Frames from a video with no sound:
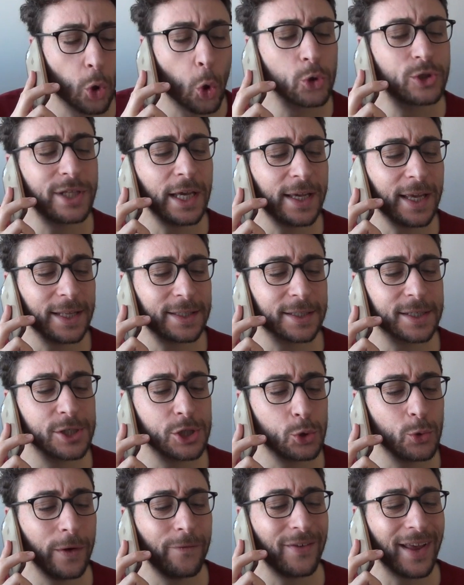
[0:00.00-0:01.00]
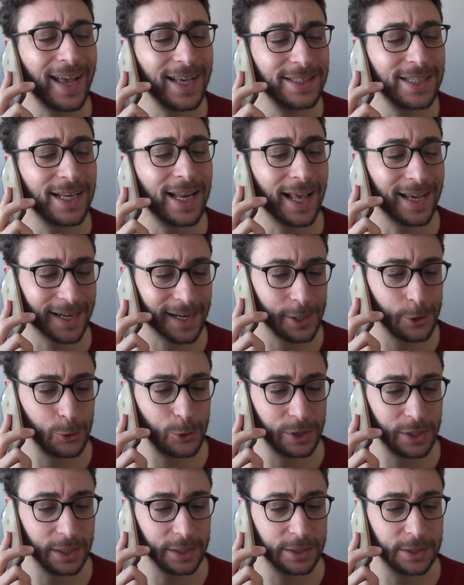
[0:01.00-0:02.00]
On sait qu'être juif aide à la
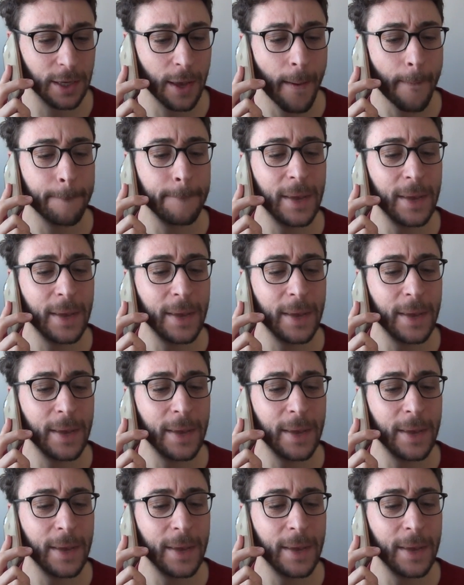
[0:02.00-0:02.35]
réussite,